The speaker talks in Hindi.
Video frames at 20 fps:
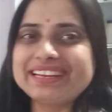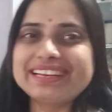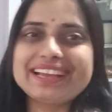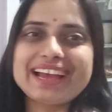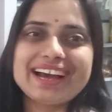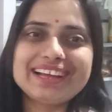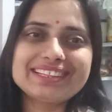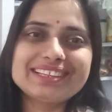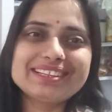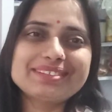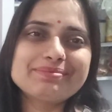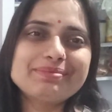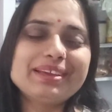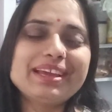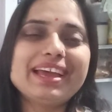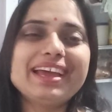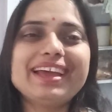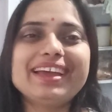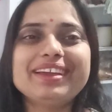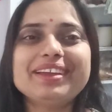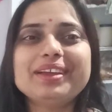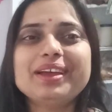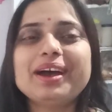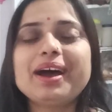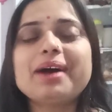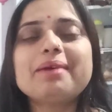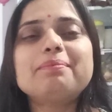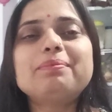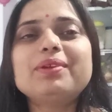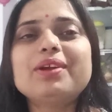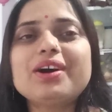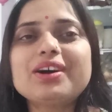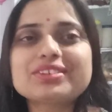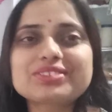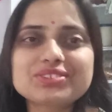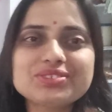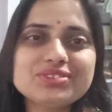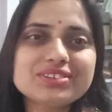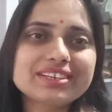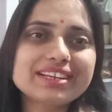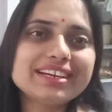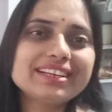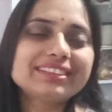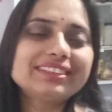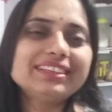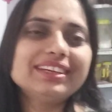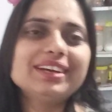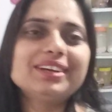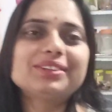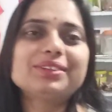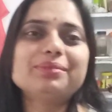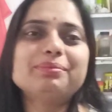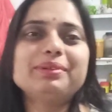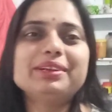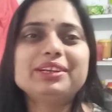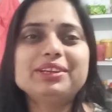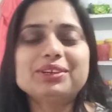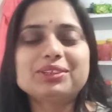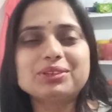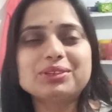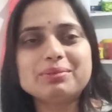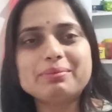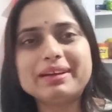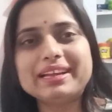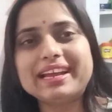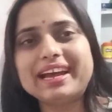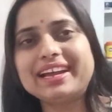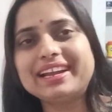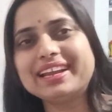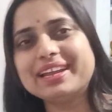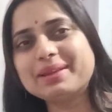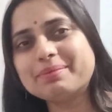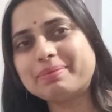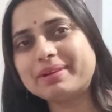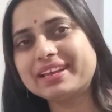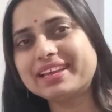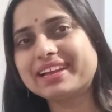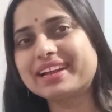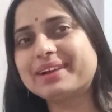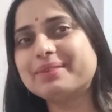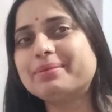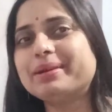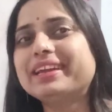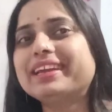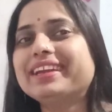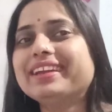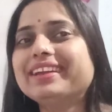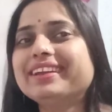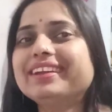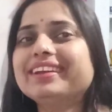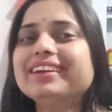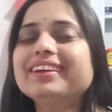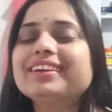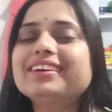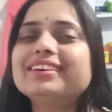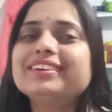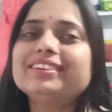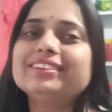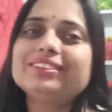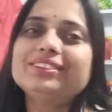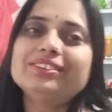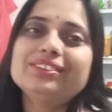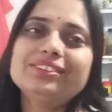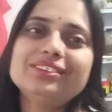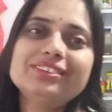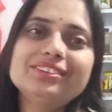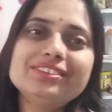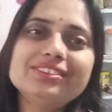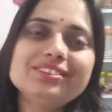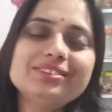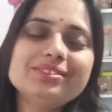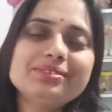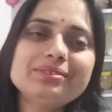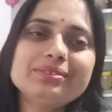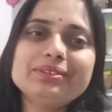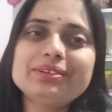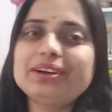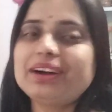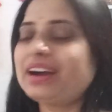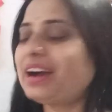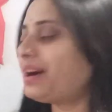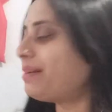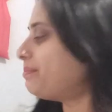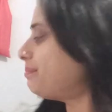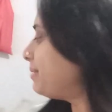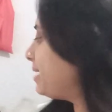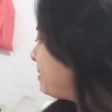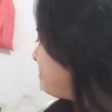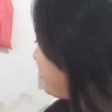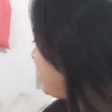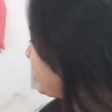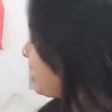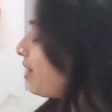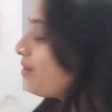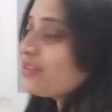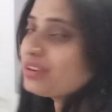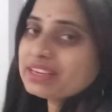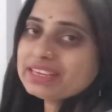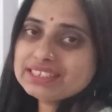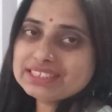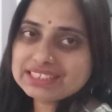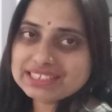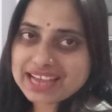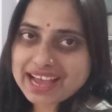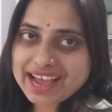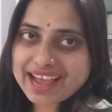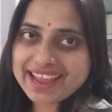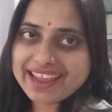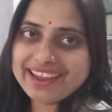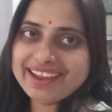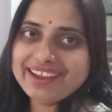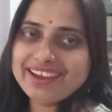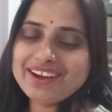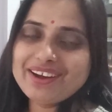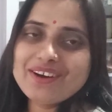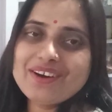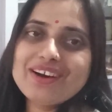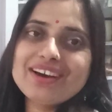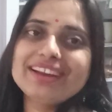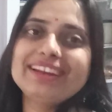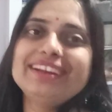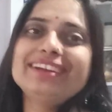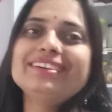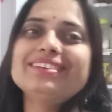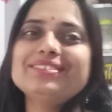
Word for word: मेरी आदत में है अब ब्लॉग शूट करते हैं तो वीडियो तो बनाना ही पड़ेगा भाई तो अब मैं बनाऊंगी चाय और